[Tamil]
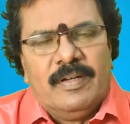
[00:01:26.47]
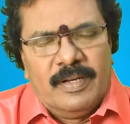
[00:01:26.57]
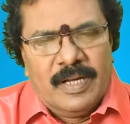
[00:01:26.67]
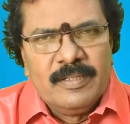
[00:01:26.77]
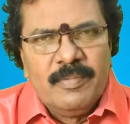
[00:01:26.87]

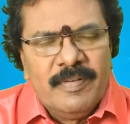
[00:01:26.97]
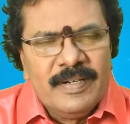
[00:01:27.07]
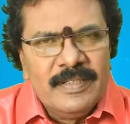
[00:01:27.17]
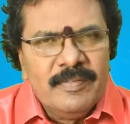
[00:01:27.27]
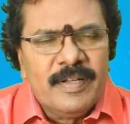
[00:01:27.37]
ராகு
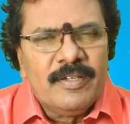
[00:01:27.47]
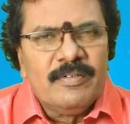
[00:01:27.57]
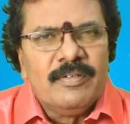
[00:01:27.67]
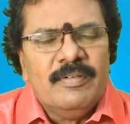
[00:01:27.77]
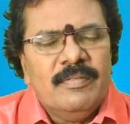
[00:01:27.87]
பகவான் இது
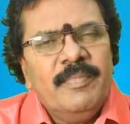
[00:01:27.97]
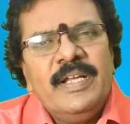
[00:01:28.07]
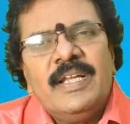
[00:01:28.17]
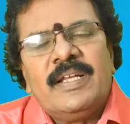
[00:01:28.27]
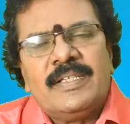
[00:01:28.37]
வரைக்கும்
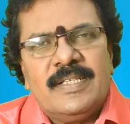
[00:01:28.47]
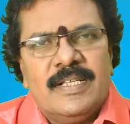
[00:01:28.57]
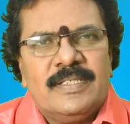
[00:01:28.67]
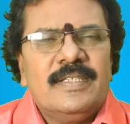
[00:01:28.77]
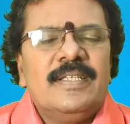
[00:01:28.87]
மீன
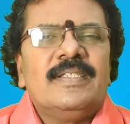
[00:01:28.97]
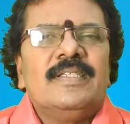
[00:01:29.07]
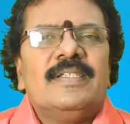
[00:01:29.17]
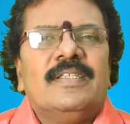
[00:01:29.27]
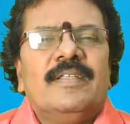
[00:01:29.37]
ராசியில்
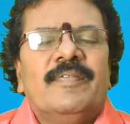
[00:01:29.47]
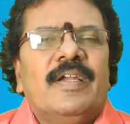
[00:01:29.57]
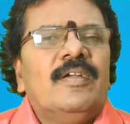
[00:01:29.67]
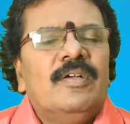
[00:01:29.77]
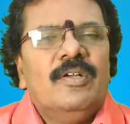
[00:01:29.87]
சஞ்சரிச்சிட்டு
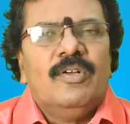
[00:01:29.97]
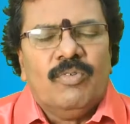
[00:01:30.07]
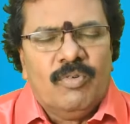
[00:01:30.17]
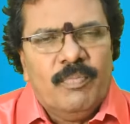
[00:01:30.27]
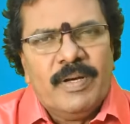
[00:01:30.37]
இருந்தவர்
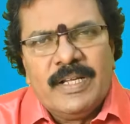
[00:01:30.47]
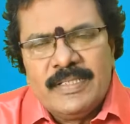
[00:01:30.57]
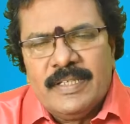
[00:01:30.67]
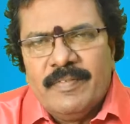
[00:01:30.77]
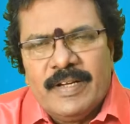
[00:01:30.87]

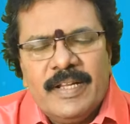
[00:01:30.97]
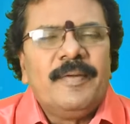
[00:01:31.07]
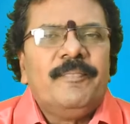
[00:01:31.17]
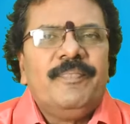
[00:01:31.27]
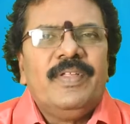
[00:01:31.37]
கும்பராசிக்கு
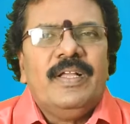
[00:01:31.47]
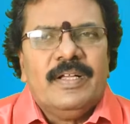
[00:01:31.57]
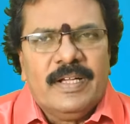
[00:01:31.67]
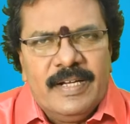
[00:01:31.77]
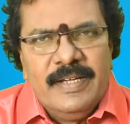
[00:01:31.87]
வர்றார்
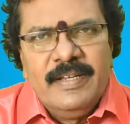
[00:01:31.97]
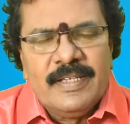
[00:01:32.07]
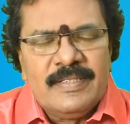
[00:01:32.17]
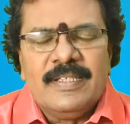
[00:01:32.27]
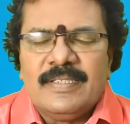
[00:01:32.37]
கன்னி
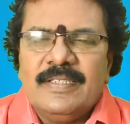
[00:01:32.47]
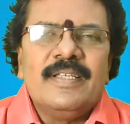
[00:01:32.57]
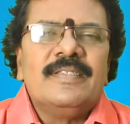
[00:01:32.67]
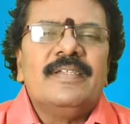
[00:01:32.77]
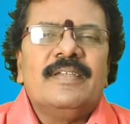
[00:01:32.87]
ராசியில்
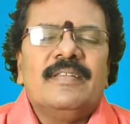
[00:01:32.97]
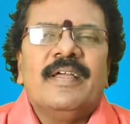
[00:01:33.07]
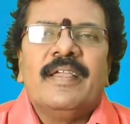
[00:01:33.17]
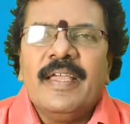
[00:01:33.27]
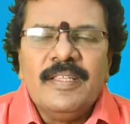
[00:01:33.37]
சஞ்சரிச்சிட்டு
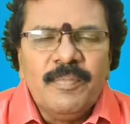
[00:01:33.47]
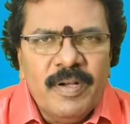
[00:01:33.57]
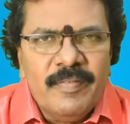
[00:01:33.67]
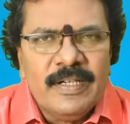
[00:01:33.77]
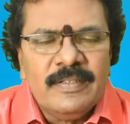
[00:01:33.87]
இருந்த கேது
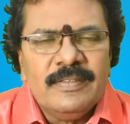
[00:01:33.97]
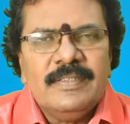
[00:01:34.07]
பகவான்